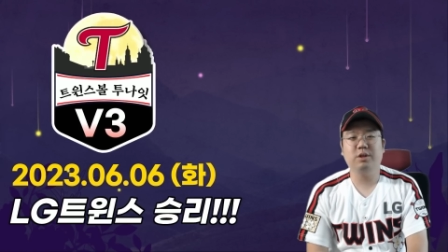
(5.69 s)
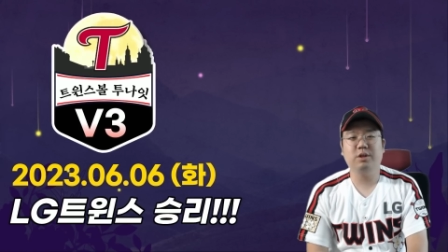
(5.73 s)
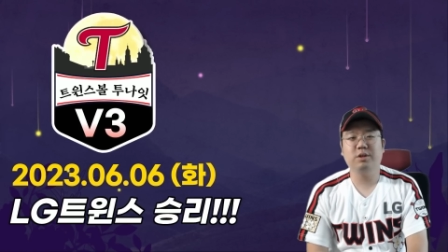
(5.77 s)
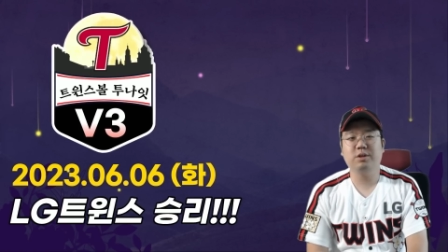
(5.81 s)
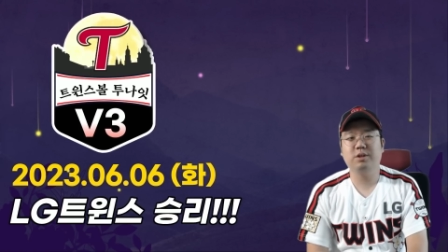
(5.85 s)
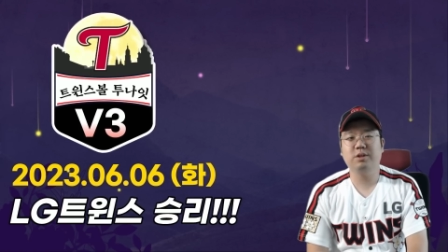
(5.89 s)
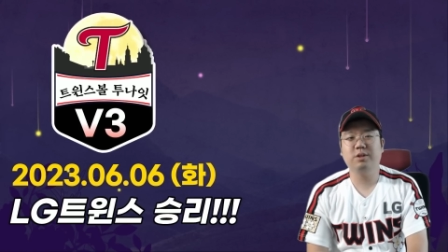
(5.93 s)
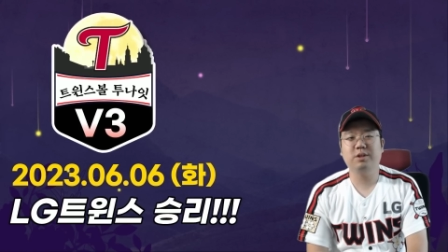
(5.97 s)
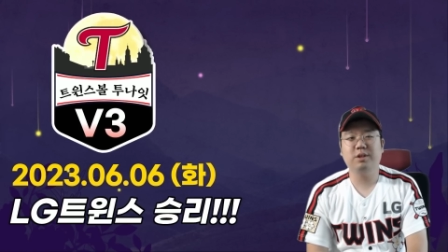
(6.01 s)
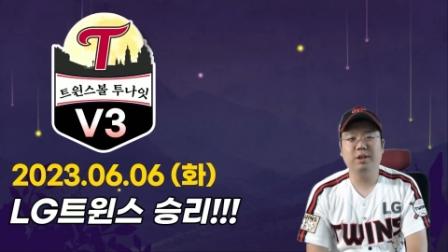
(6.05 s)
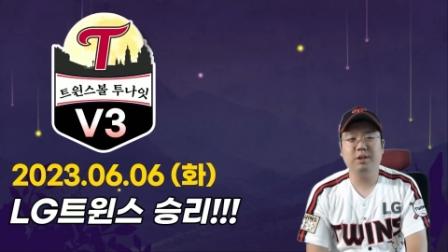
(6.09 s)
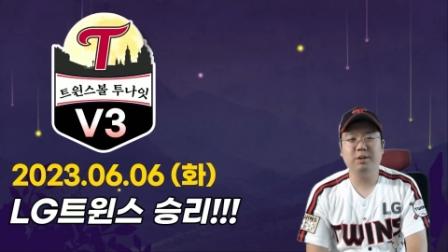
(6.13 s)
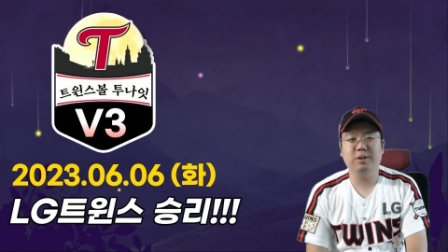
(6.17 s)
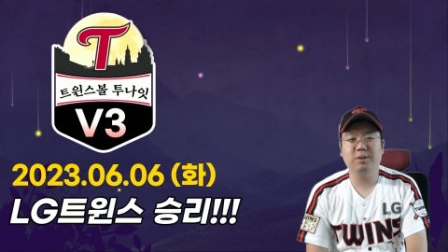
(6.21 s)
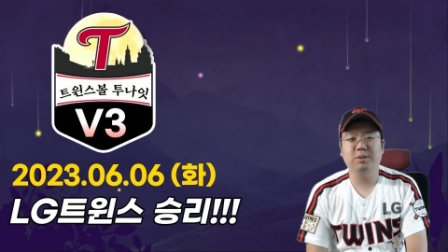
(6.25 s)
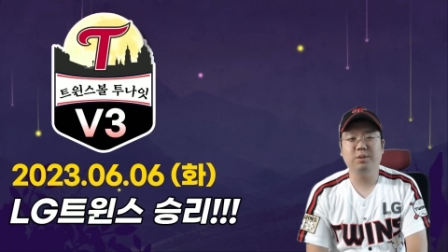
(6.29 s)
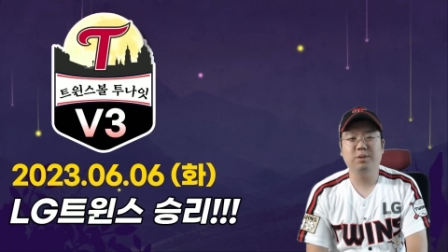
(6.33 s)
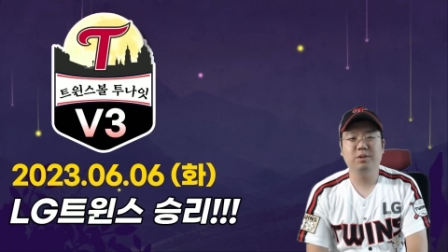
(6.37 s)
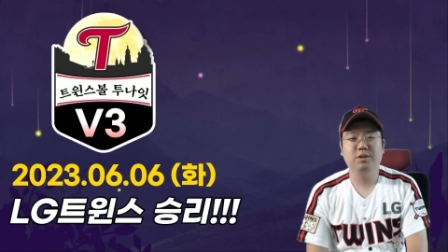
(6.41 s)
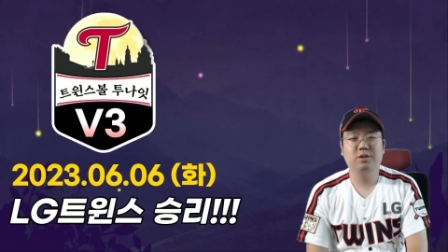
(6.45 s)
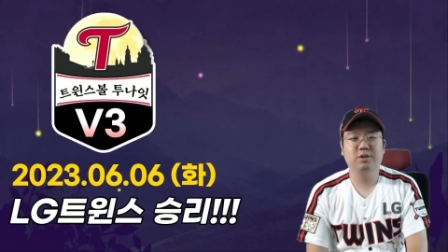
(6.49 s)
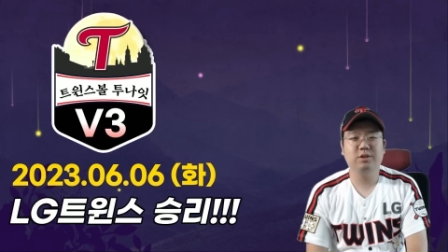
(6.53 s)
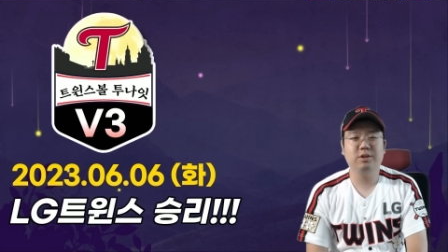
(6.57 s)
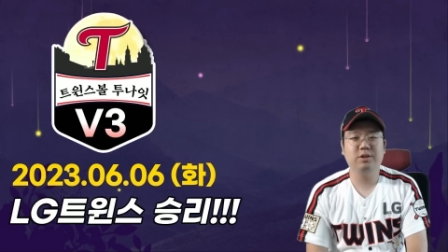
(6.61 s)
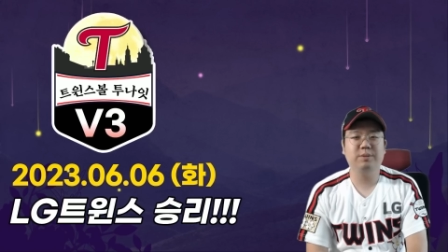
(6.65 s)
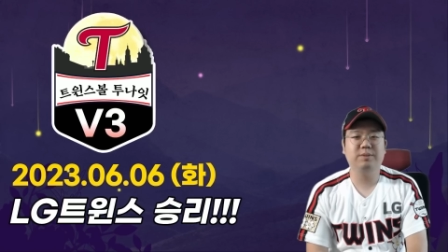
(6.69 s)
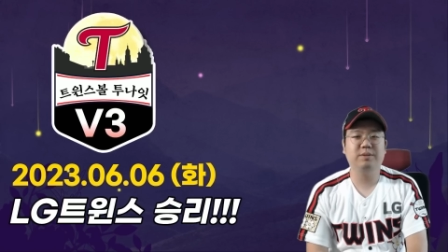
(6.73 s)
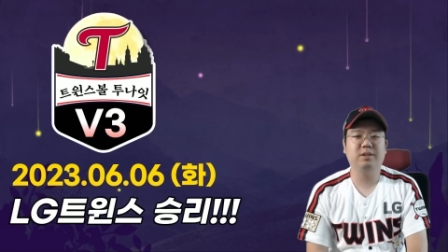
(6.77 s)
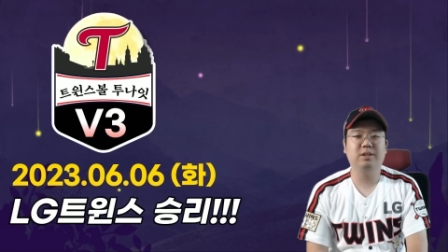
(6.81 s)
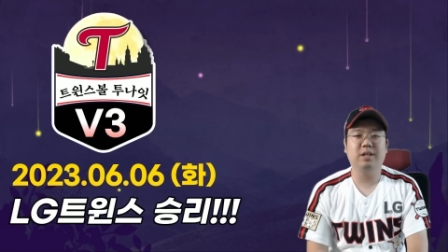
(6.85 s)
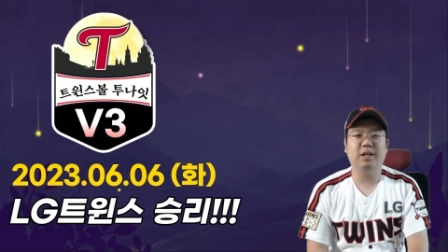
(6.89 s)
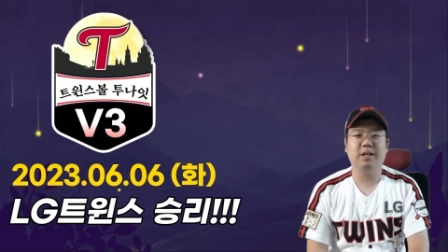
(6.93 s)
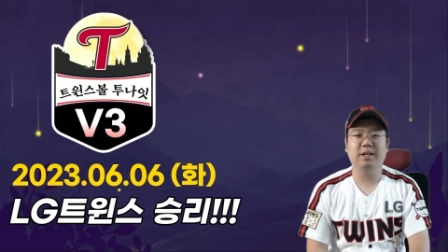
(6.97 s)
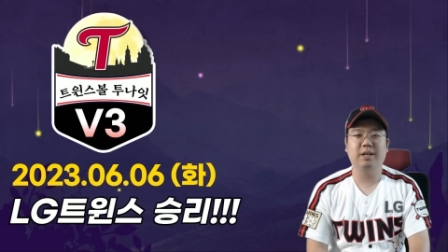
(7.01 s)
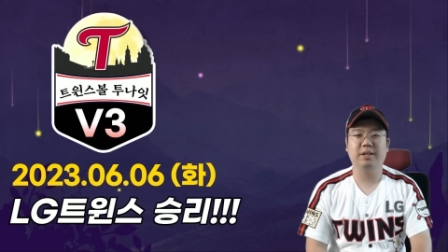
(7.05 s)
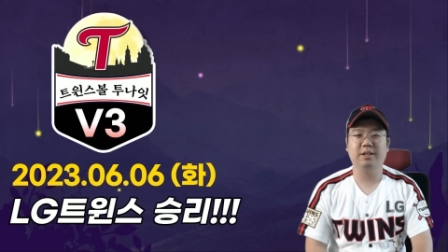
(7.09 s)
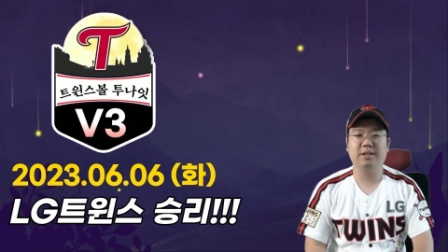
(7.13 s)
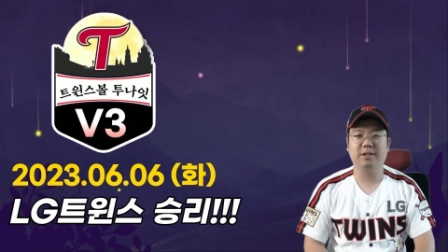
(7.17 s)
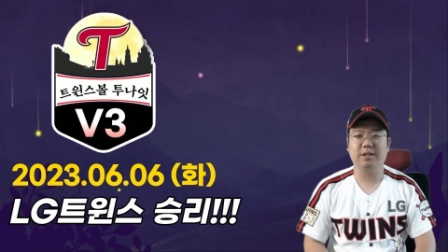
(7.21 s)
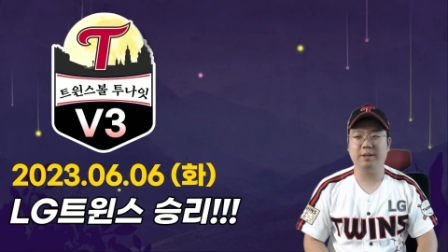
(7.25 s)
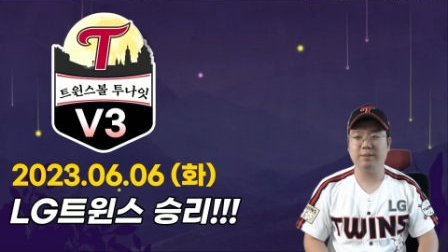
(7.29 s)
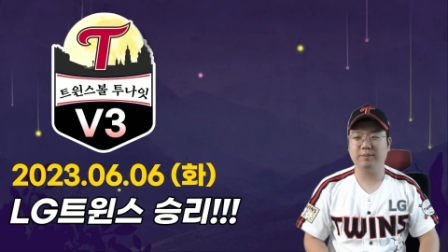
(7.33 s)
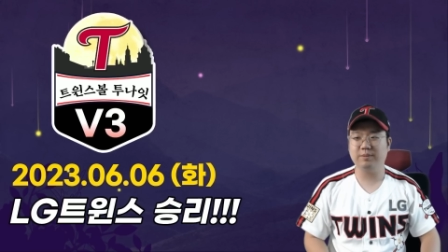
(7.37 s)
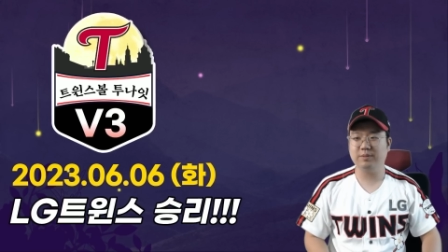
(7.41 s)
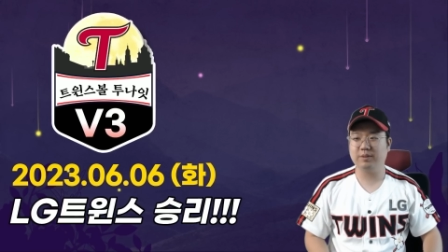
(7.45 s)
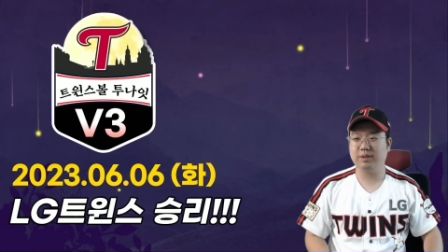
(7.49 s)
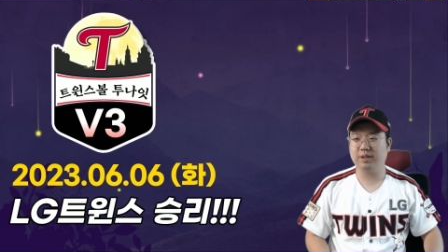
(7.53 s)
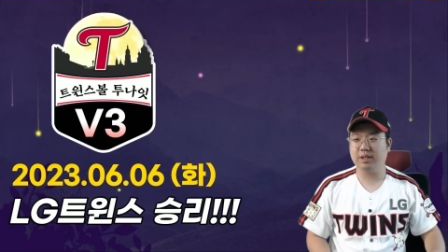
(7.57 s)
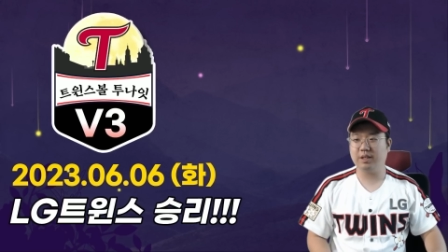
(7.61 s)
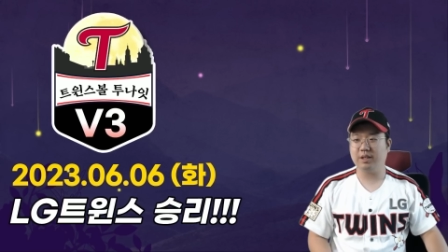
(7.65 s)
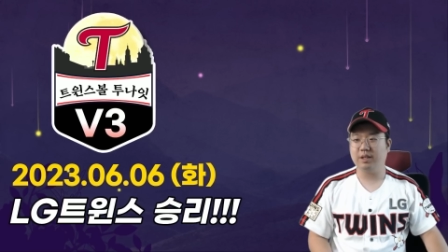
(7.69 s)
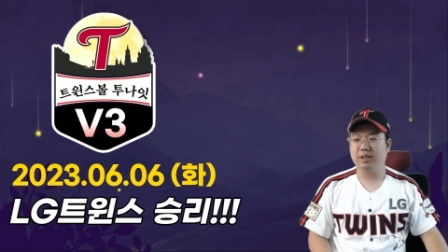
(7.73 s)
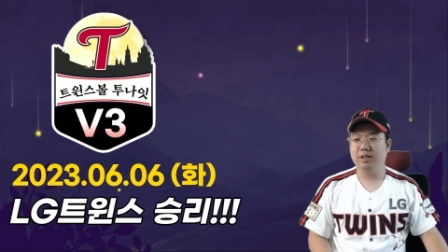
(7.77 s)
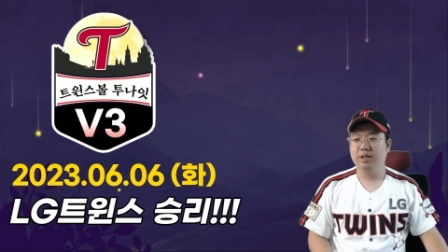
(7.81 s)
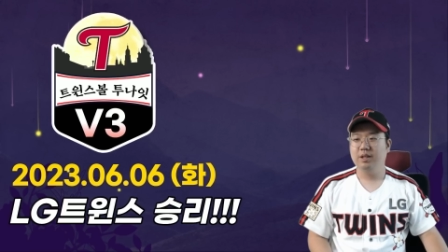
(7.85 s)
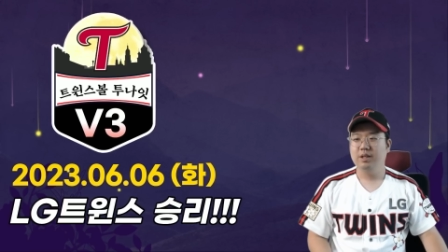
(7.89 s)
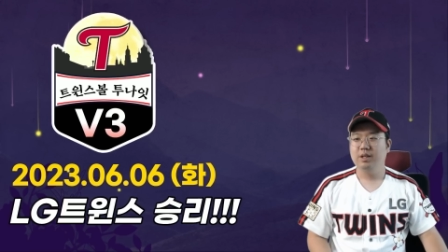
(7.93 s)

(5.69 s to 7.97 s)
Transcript: 승을 하고 수입을 당했기 때문에